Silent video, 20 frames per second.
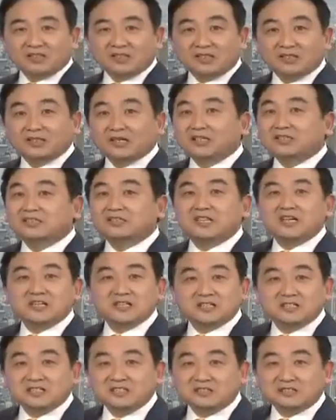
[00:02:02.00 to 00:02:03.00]
你能
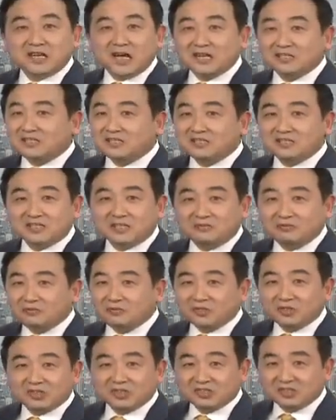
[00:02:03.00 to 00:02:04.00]
认识那是
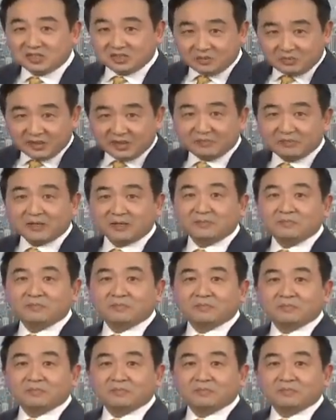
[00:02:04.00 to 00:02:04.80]
神佛的慈悲吗？